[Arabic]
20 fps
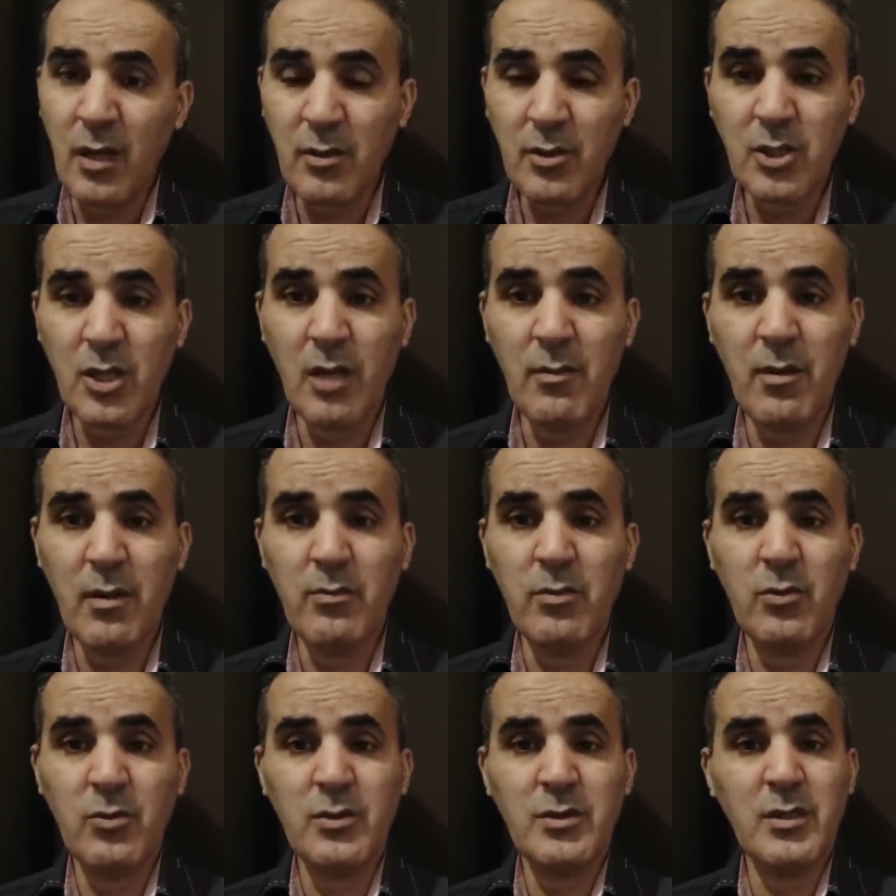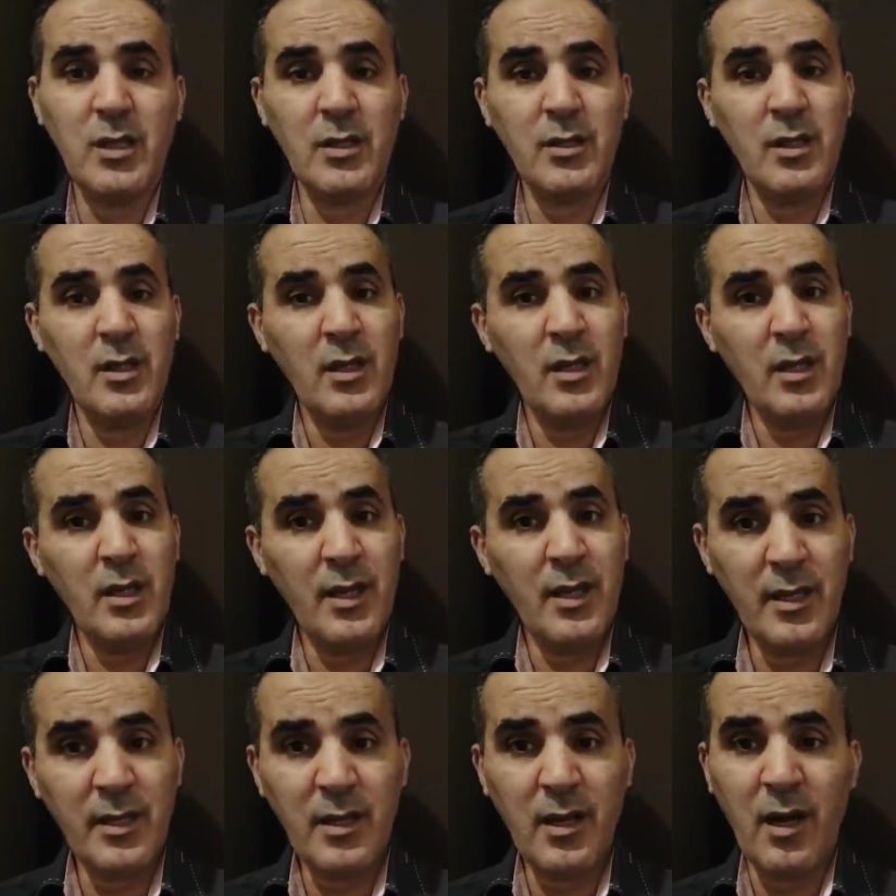شباب الوزاد
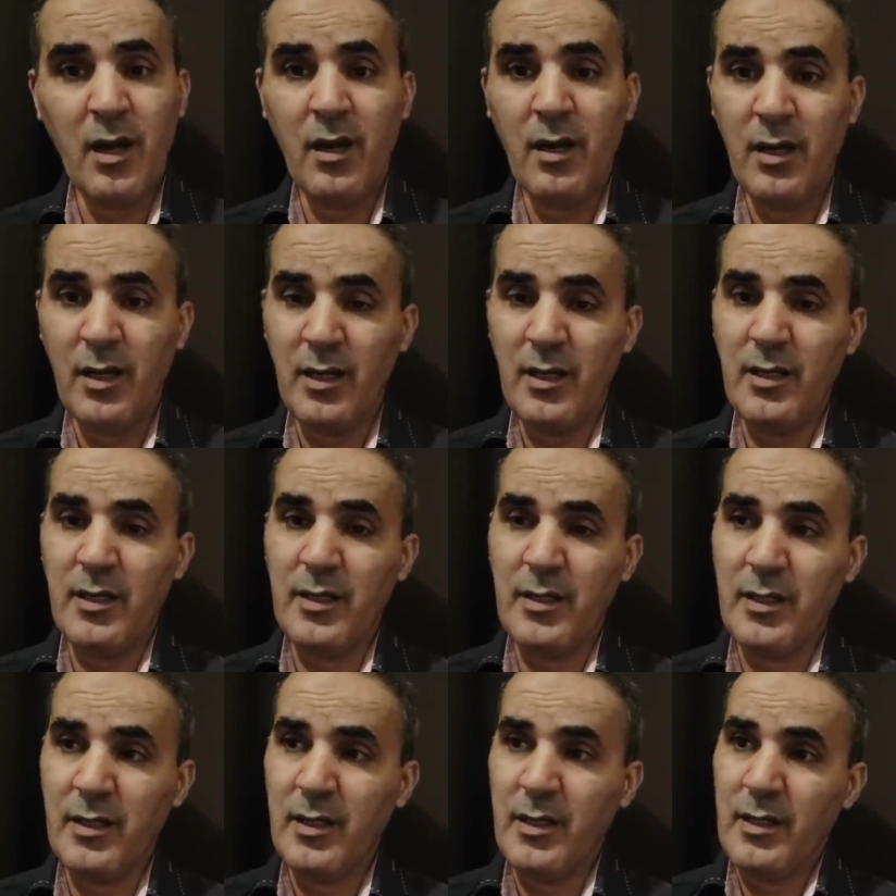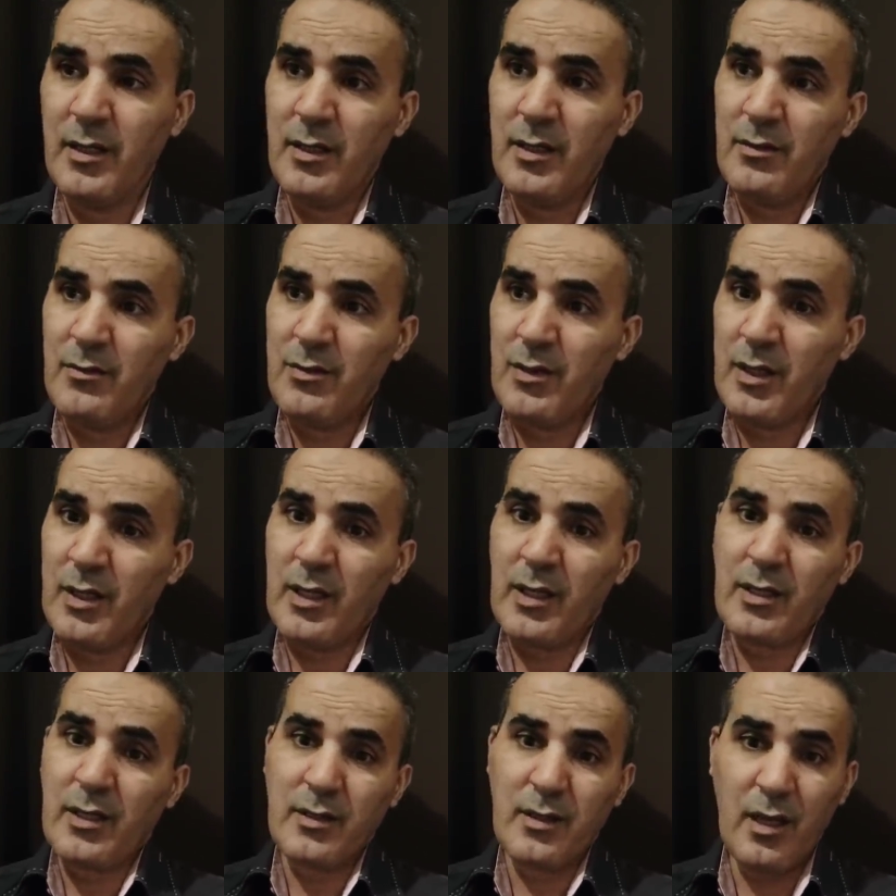هي اللي
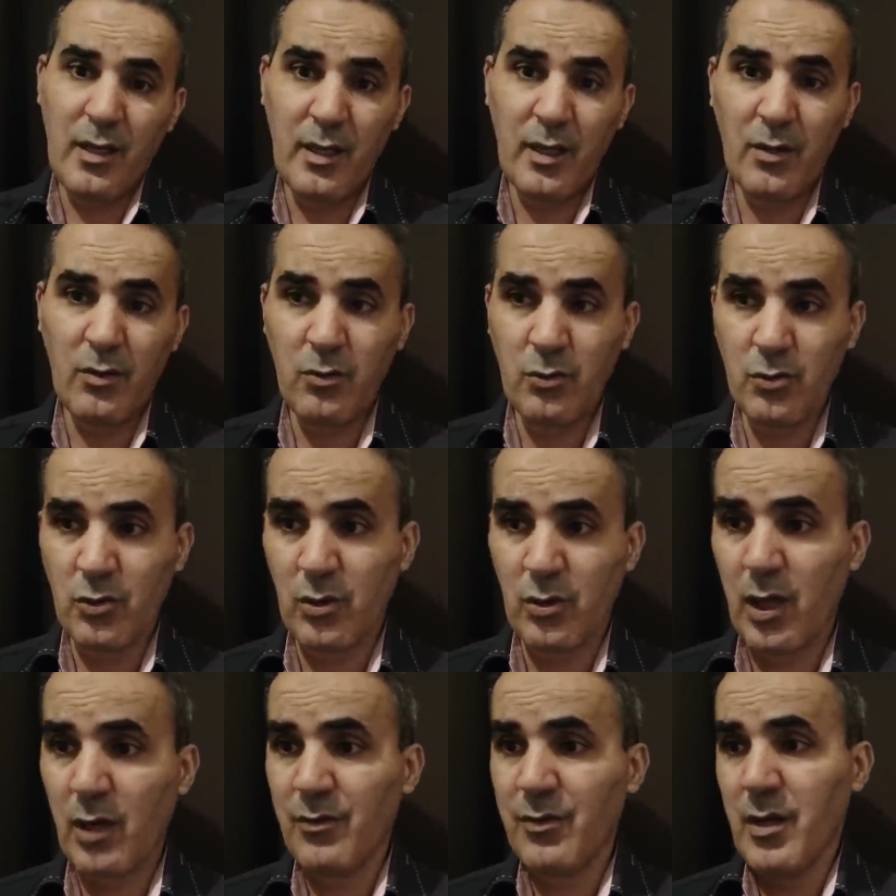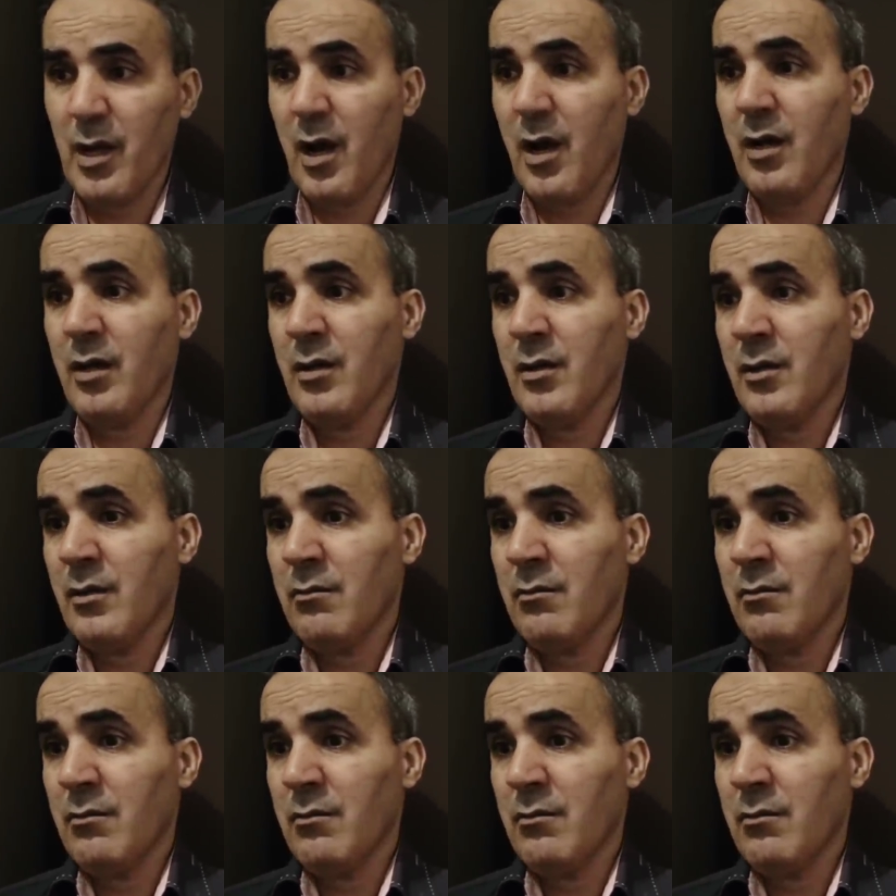فريق تاريخ وجغرافيا